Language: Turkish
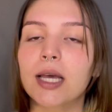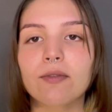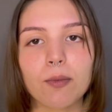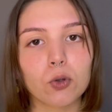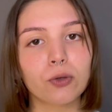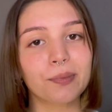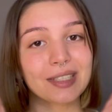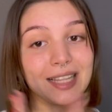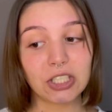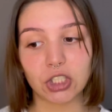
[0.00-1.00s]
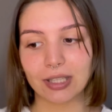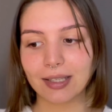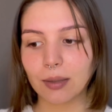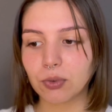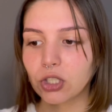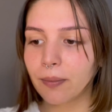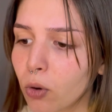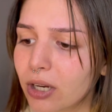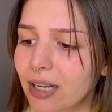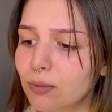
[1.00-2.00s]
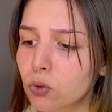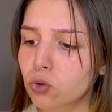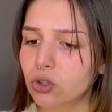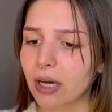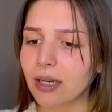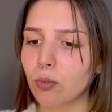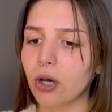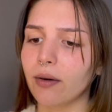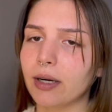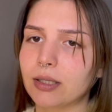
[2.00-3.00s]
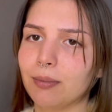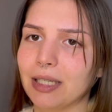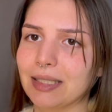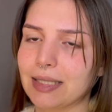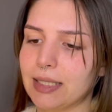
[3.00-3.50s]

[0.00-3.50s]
Ve bugün bir değişiklik yapacağım. Böyle elimde 3 tane boya var. Bakınız.